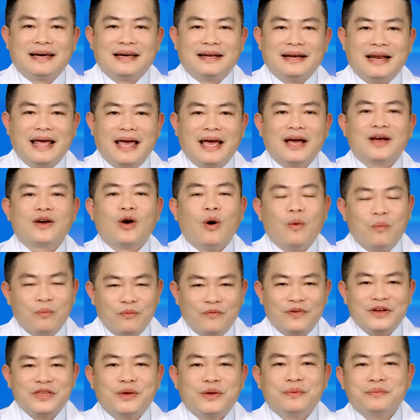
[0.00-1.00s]
để cùng
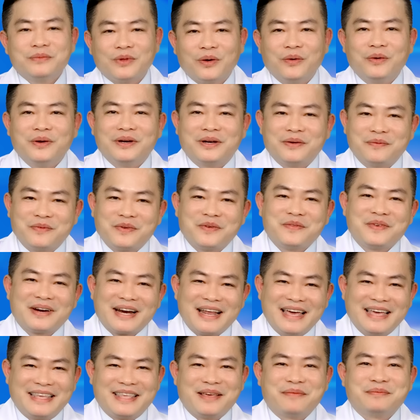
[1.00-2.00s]
chúng tôi trong vấn
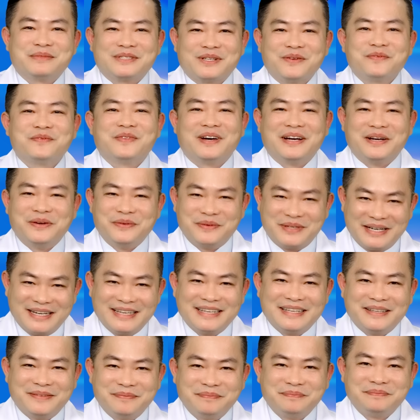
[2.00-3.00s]
đề chăm sóc và điều trị.